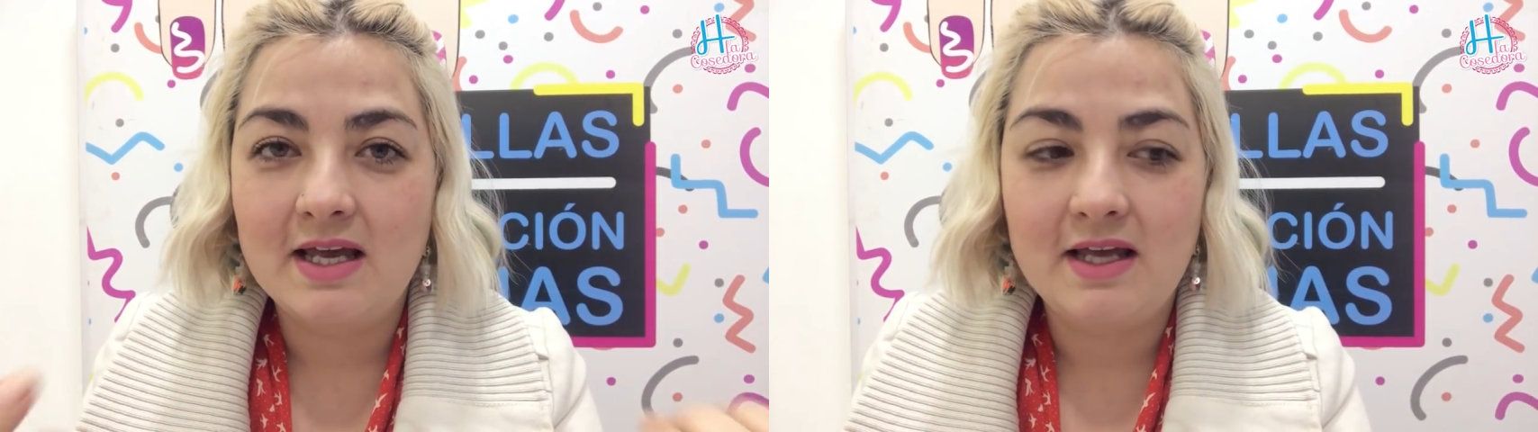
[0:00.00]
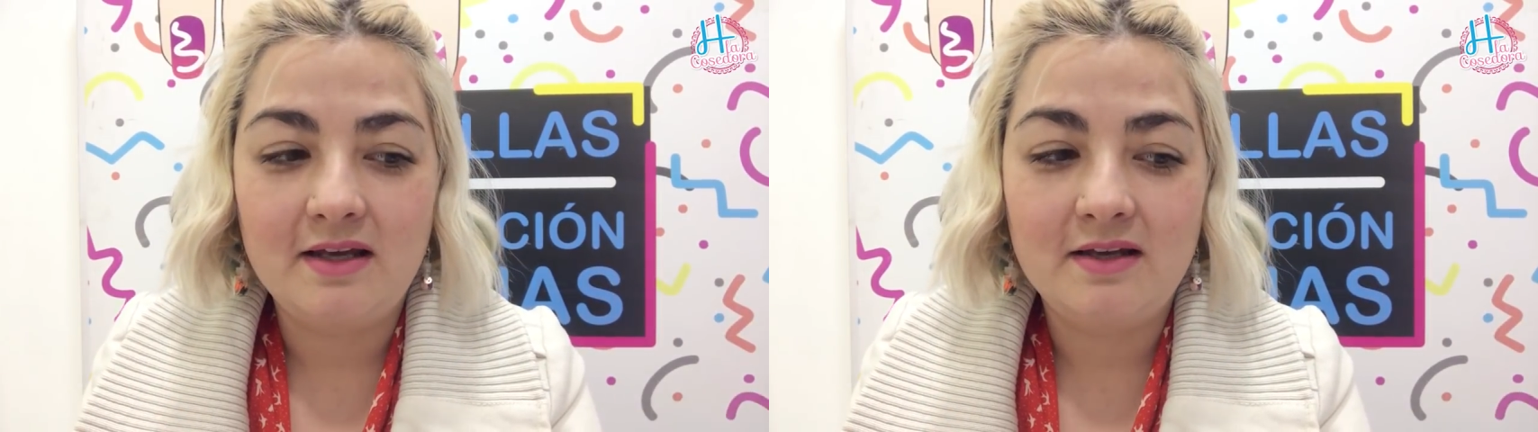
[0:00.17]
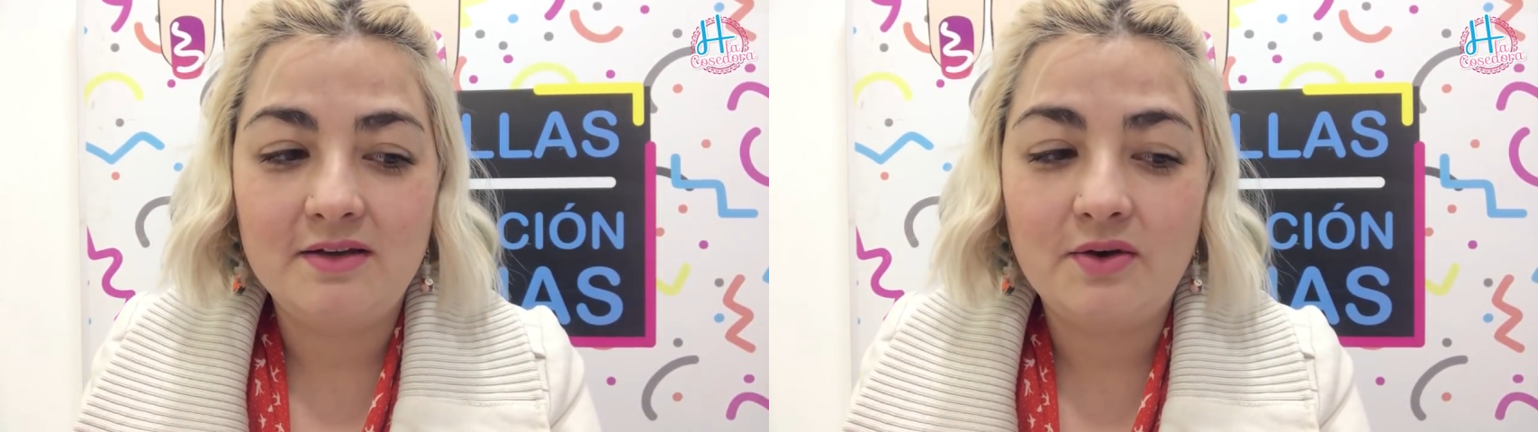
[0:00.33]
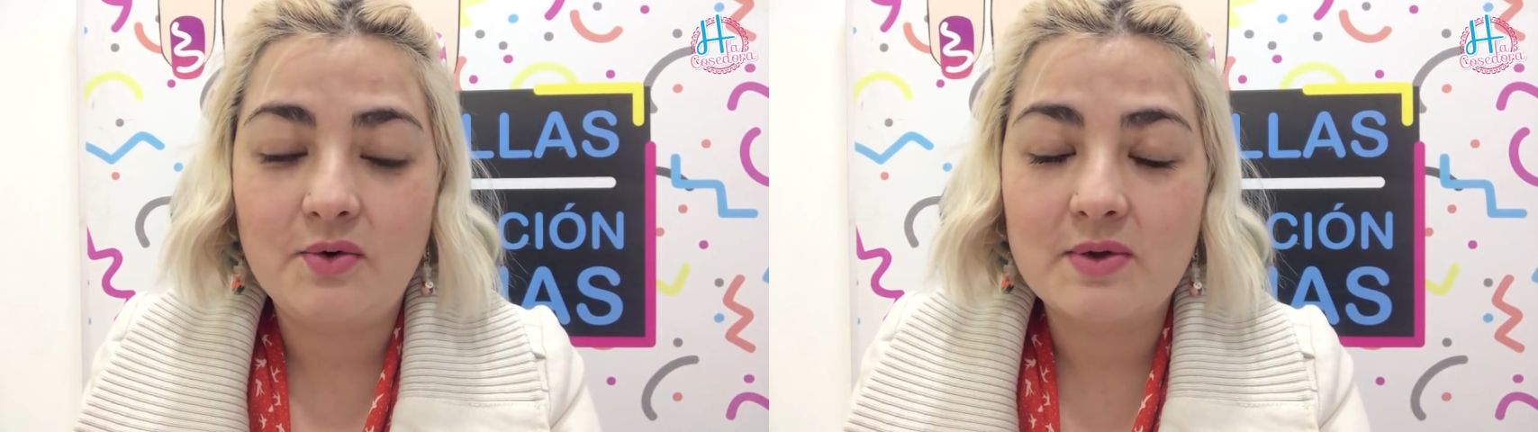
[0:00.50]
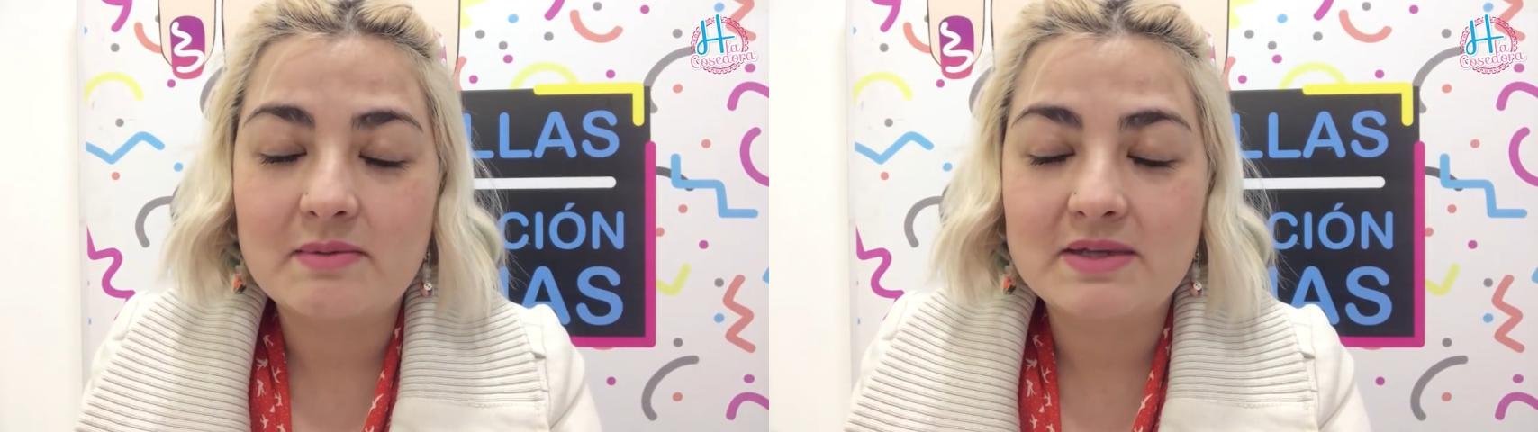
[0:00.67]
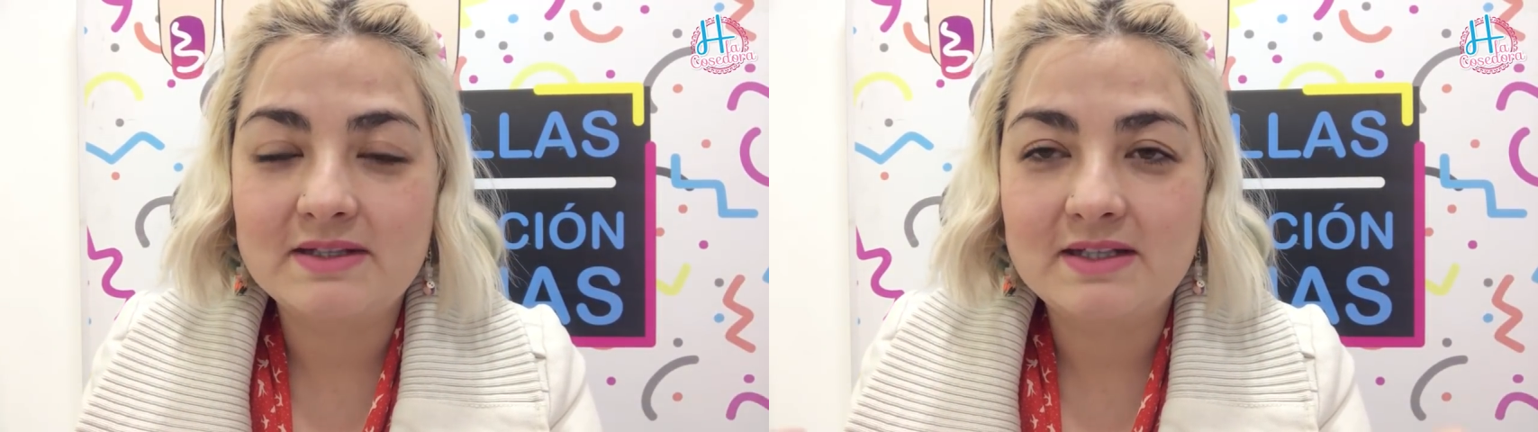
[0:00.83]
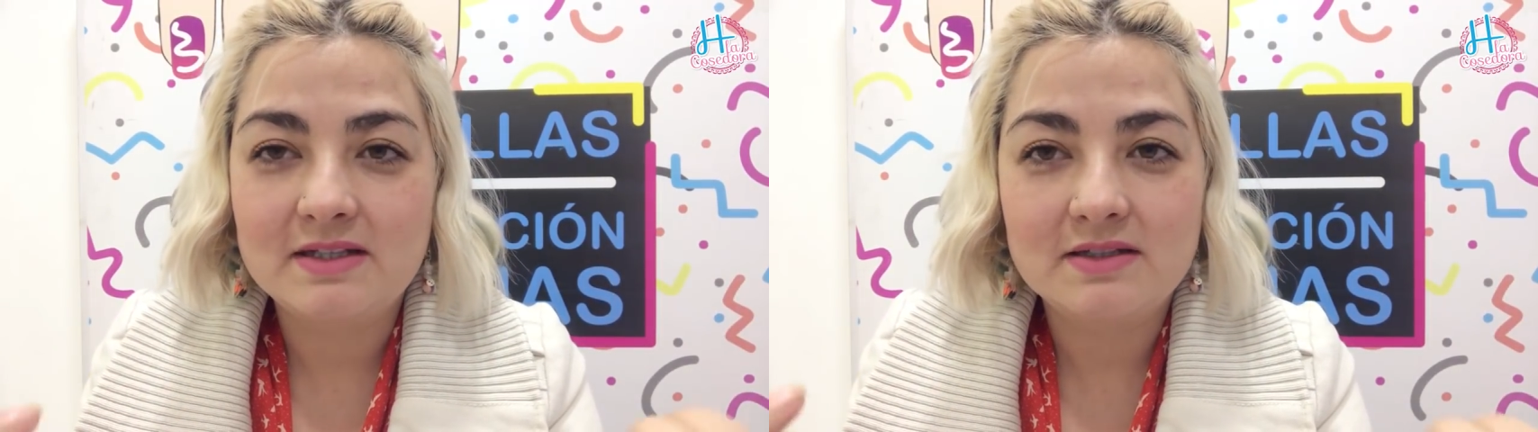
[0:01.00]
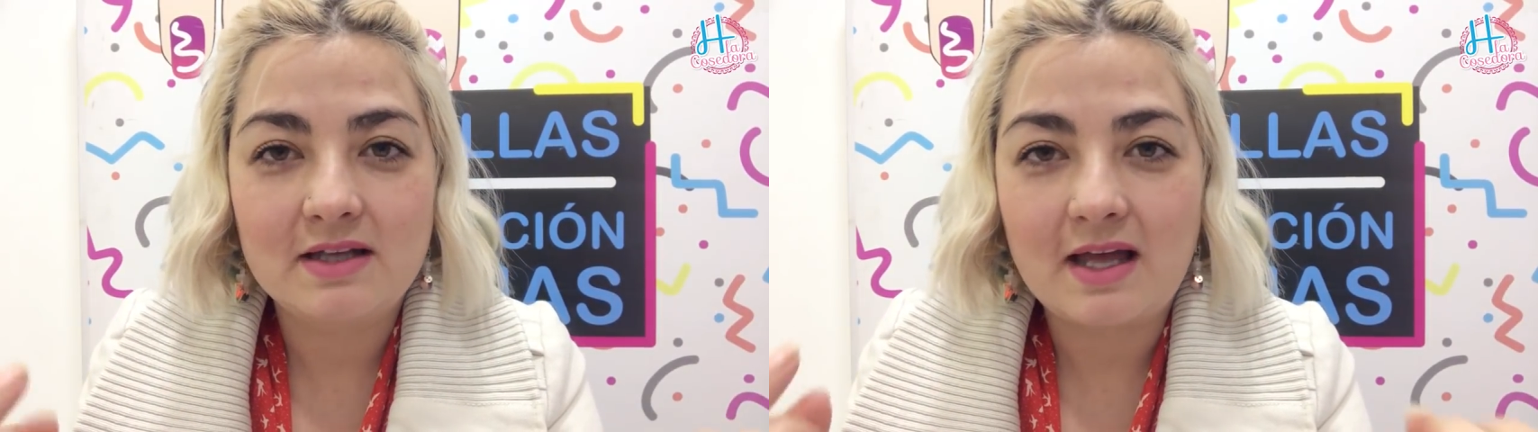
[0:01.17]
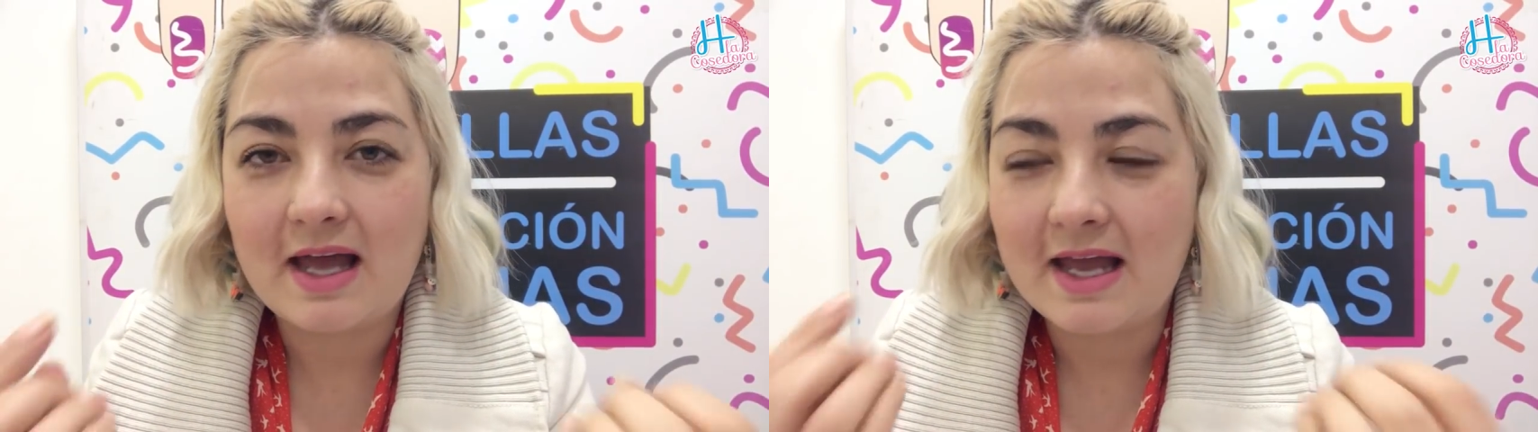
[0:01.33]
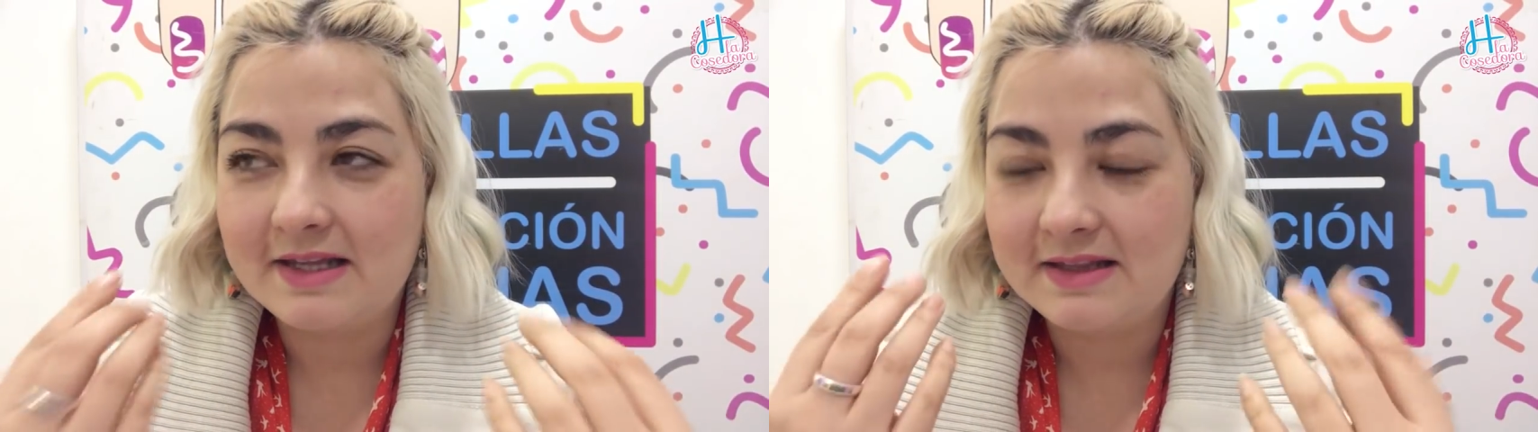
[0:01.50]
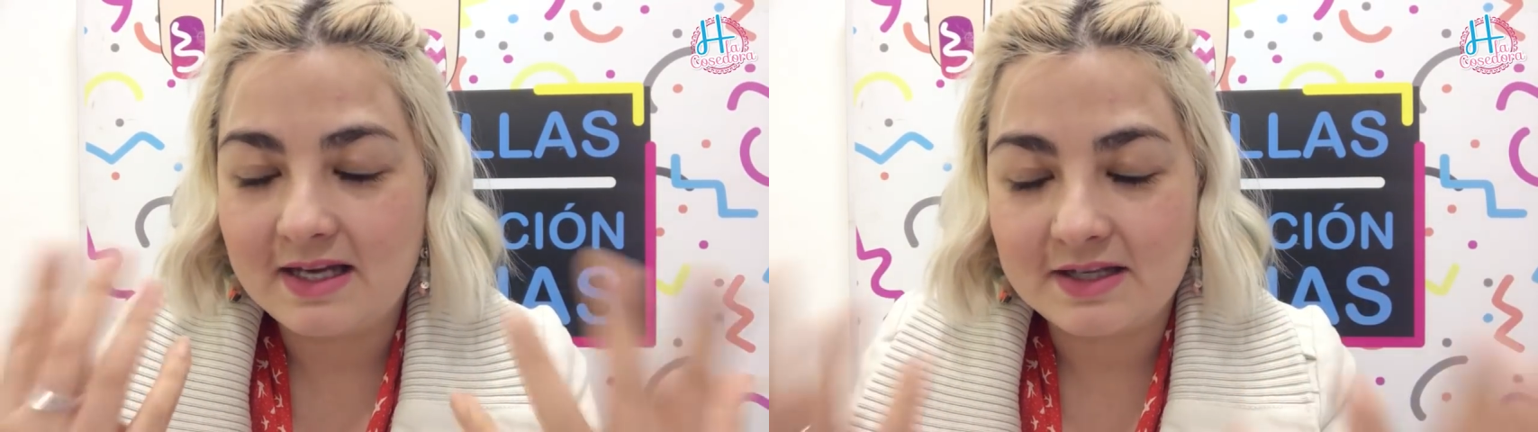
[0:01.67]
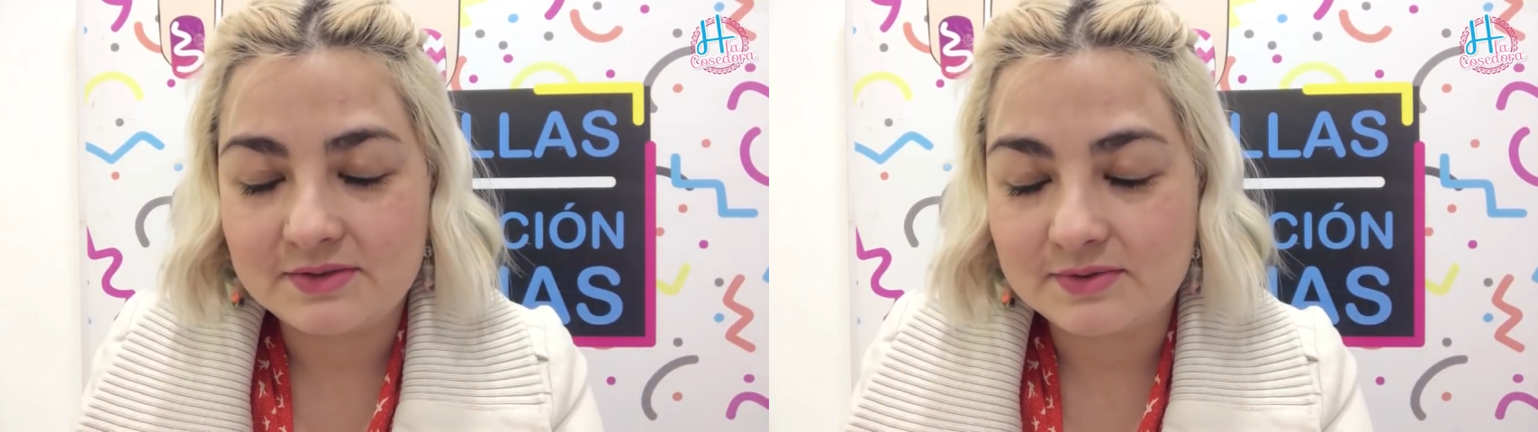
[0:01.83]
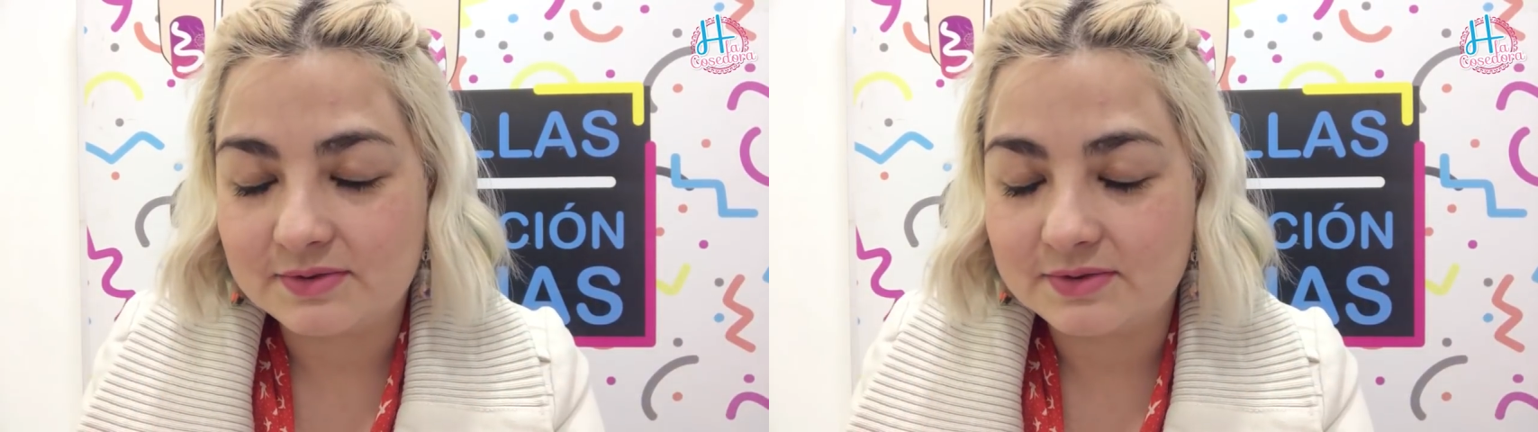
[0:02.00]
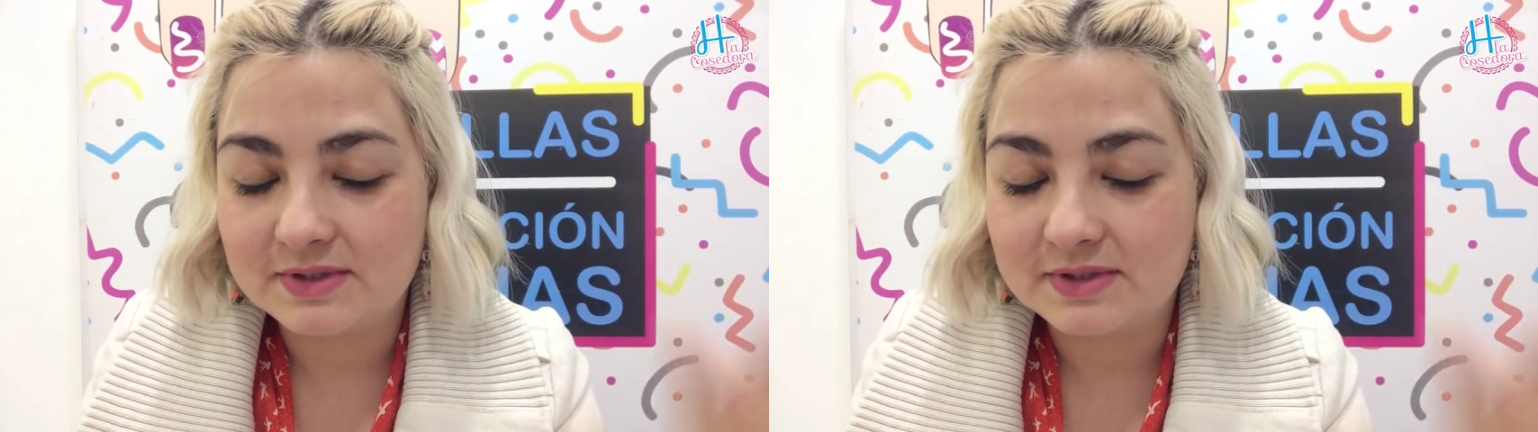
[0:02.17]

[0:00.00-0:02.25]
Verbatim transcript: Eh, obviamente hay daños,